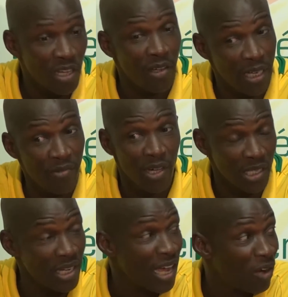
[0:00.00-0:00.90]
savez, des fois, au
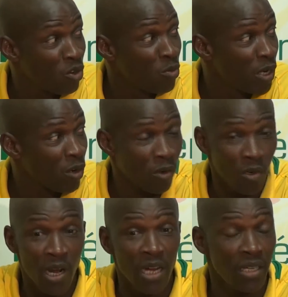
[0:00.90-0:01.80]
Sénégal, on oublie
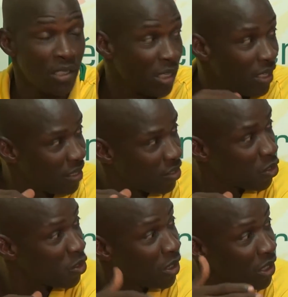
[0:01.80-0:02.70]
qu'on a des jeunes. Ce
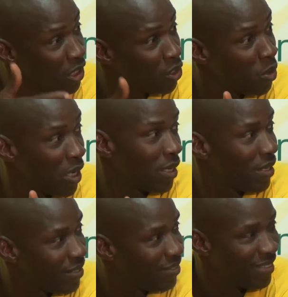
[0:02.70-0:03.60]
sont des jeunes joueurs
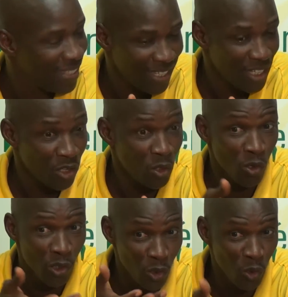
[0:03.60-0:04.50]

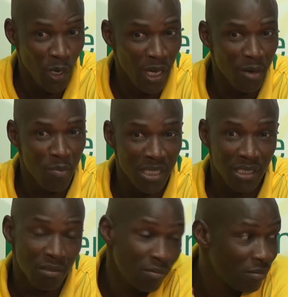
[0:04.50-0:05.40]
qui, jouaient un match
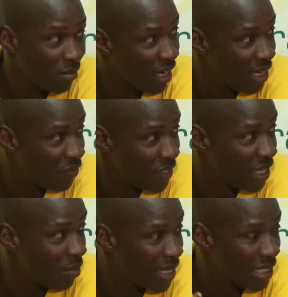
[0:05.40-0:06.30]
très
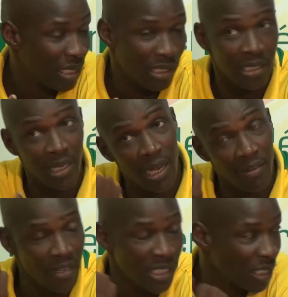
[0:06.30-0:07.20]
difficile parce que déjà
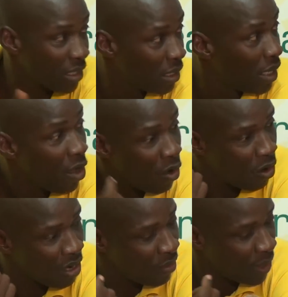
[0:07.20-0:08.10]
l'adversaire, on
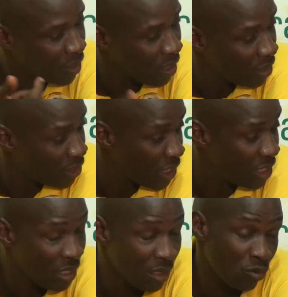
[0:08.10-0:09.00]
l'avait battu chez
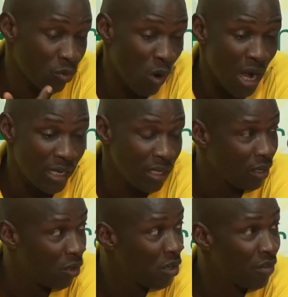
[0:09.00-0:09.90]
eux 3 2.
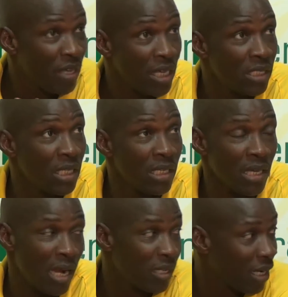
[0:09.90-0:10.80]
On revient ici, il y
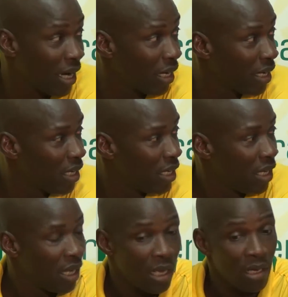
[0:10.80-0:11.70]
a le trac.
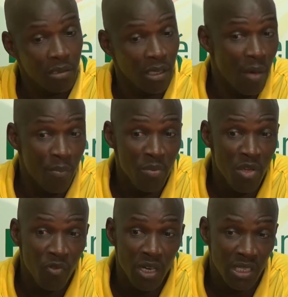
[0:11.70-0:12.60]
C'est la première fois